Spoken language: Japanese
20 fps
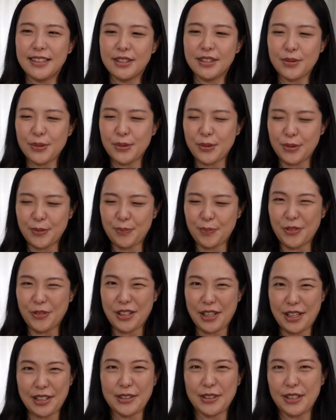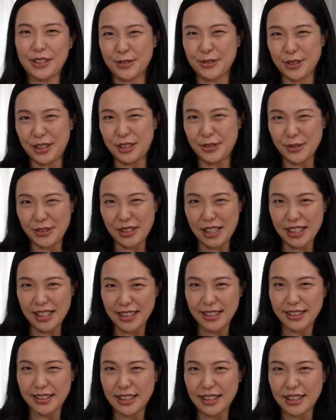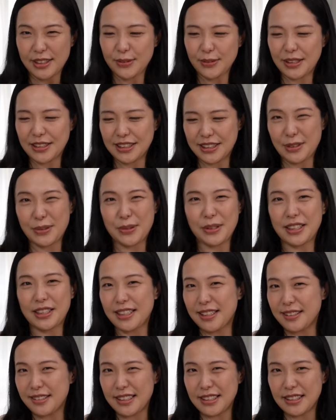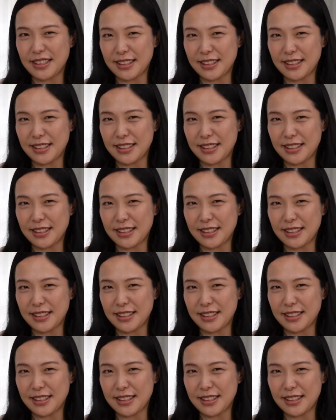こうねあのいろいろ測ったりとかしてこれは何セン